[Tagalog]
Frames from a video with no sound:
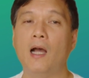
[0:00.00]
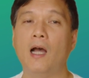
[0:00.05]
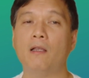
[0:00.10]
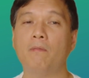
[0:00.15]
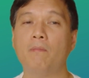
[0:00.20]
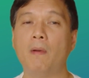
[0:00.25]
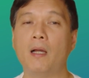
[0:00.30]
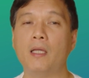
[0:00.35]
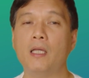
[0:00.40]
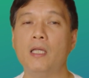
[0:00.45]

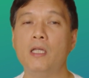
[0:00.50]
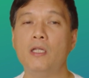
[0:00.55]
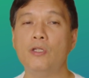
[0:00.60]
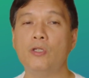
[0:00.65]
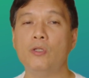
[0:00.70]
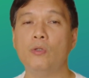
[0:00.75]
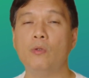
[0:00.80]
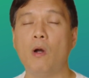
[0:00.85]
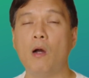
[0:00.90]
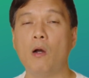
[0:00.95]
at
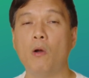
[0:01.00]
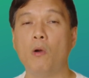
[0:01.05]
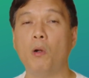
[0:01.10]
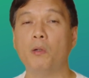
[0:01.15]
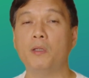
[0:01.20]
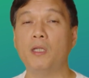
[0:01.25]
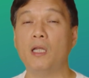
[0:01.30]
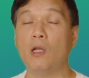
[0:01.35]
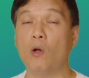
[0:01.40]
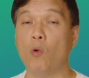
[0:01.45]
mag-issue ang
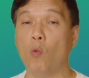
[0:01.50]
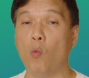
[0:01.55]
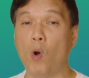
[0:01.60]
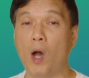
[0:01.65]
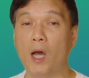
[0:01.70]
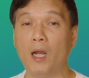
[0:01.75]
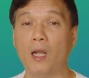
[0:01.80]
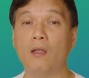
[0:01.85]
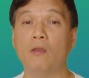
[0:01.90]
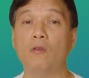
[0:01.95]
korte ng
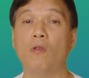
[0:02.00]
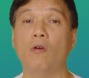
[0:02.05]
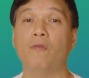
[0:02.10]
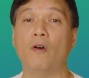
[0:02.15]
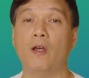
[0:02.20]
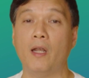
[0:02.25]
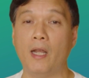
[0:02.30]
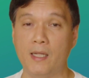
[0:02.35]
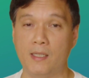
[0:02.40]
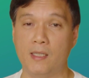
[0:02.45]
warrant of
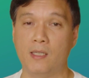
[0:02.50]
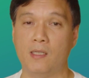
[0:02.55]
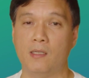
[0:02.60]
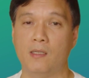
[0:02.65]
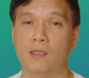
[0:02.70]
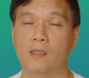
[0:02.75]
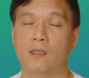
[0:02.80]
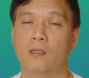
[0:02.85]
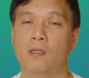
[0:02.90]
arrest.